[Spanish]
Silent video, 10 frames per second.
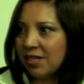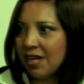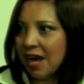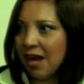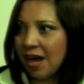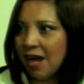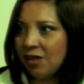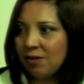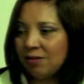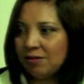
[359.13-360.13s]

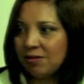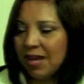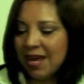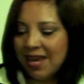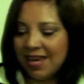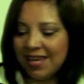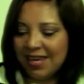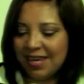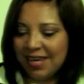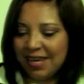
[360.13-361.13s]
rezagados
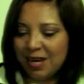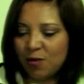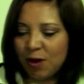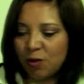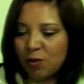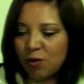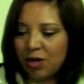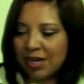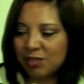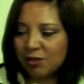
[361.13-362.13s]
y cuando
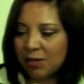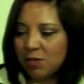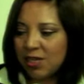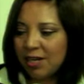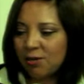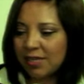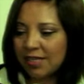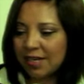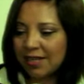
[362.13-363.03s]
les contamos de nuestras